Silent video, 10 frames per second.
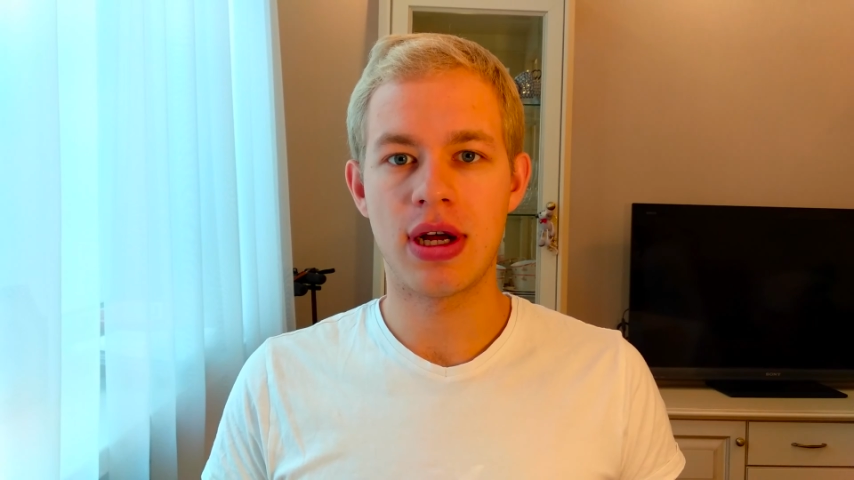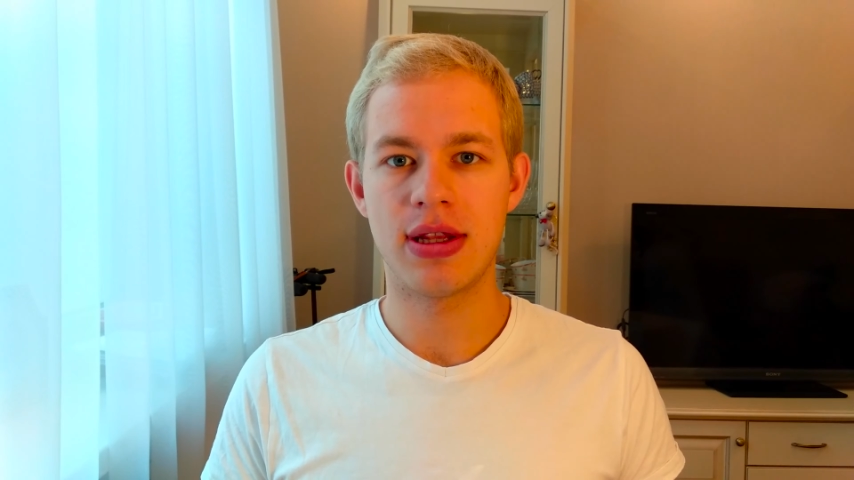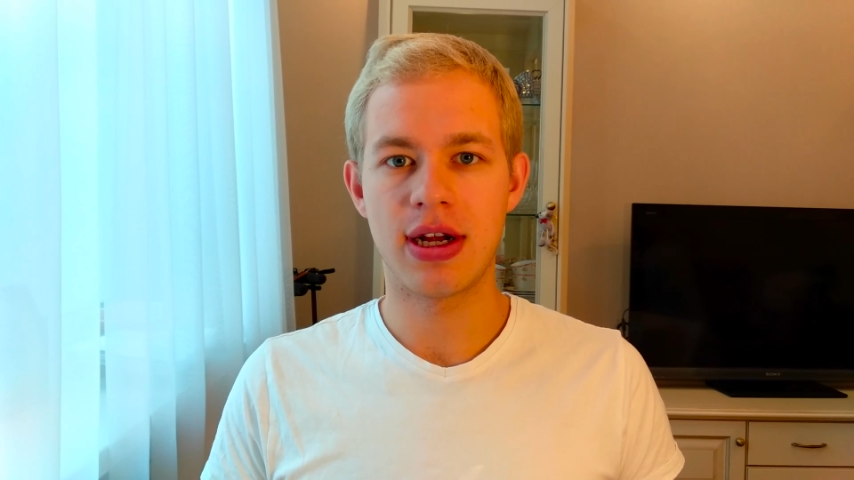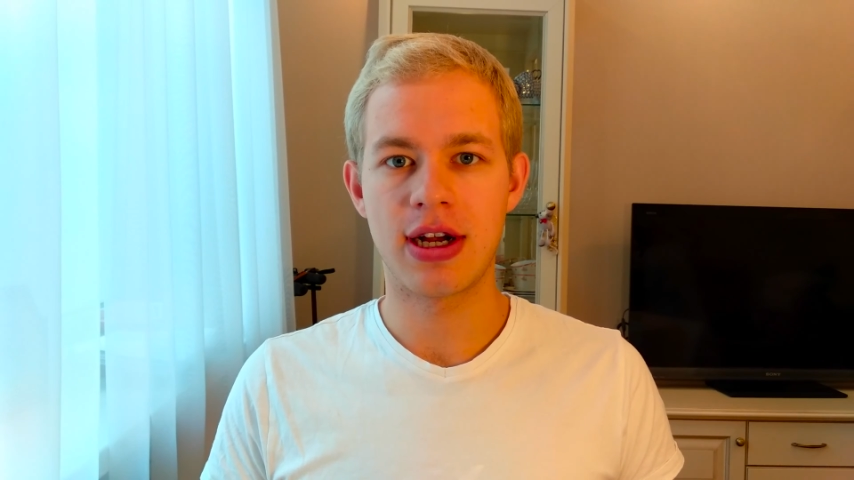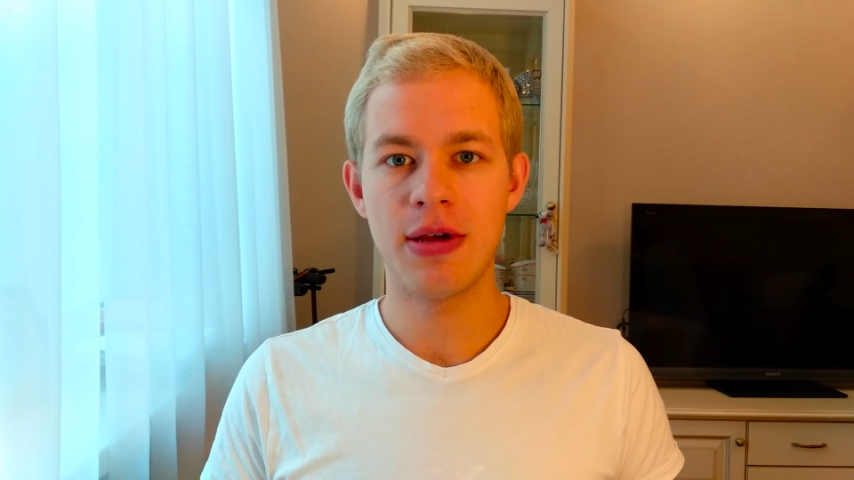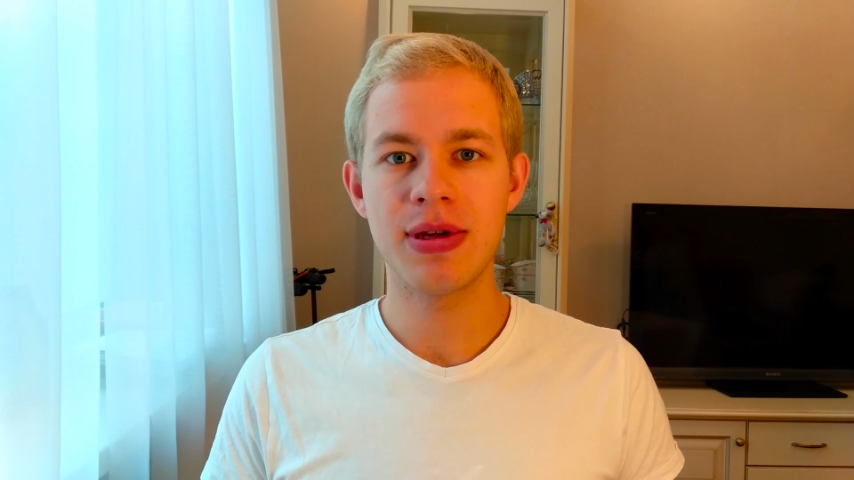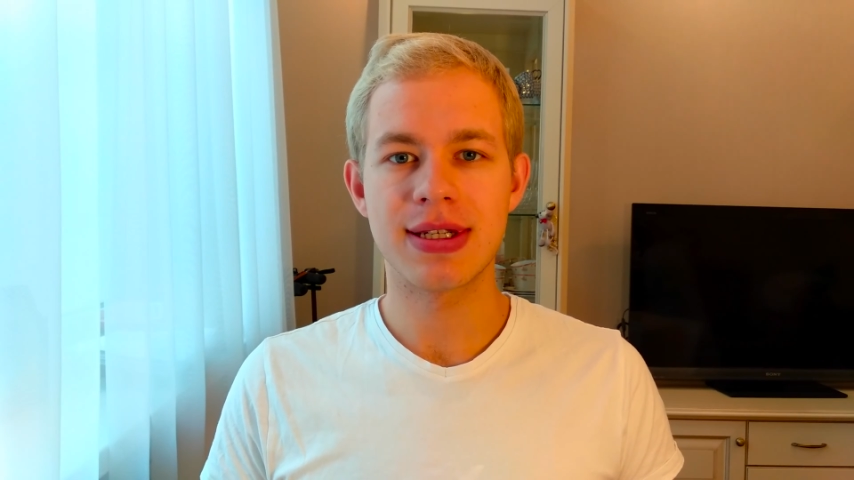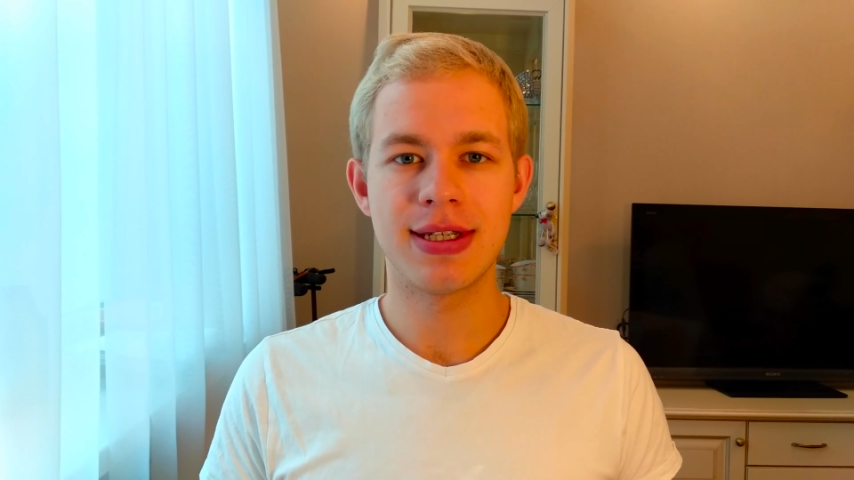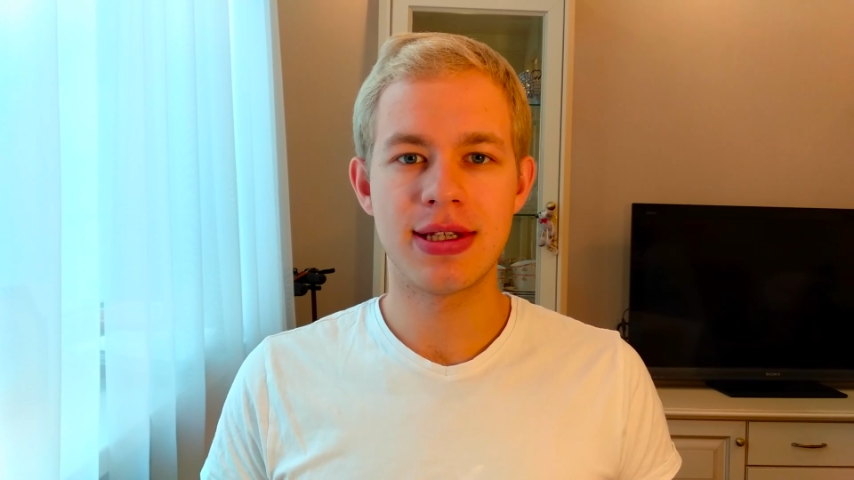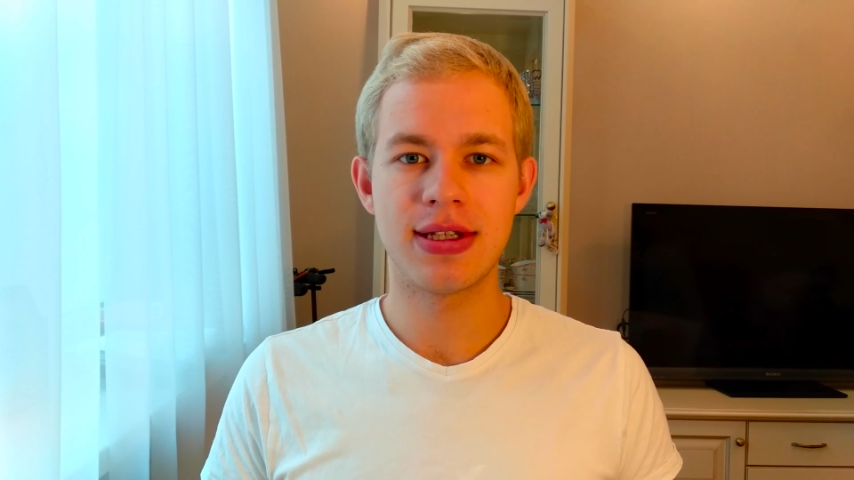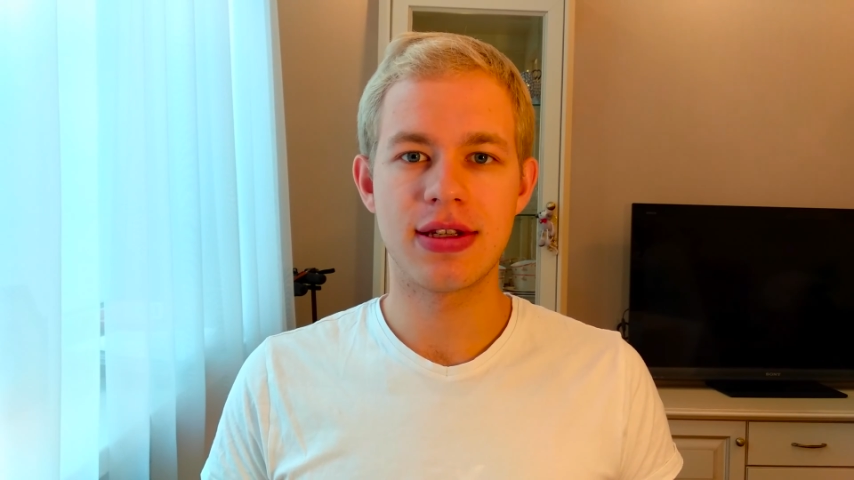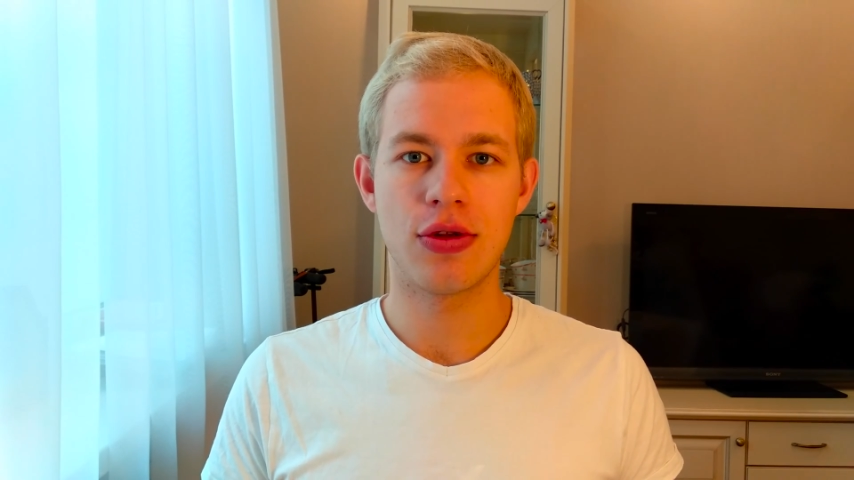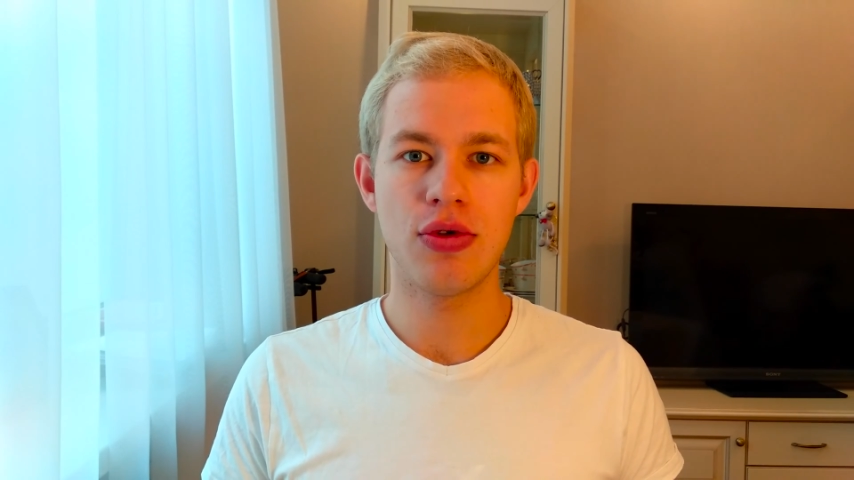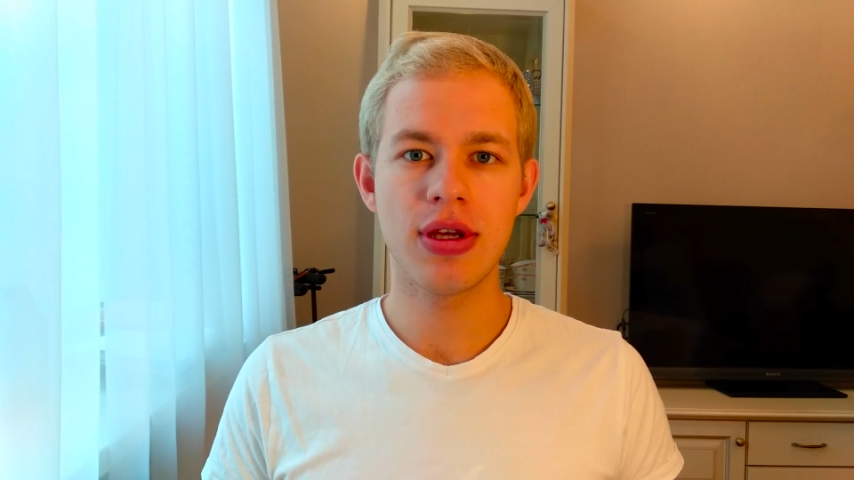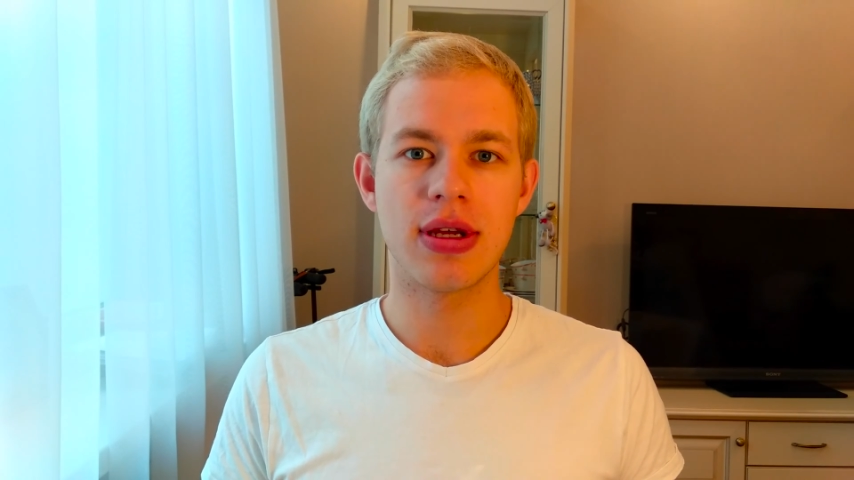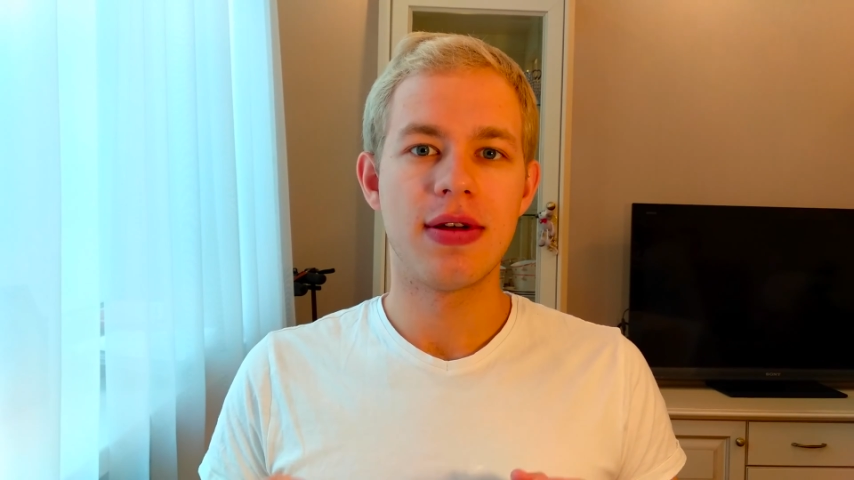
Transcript: одна камера, с этой технологией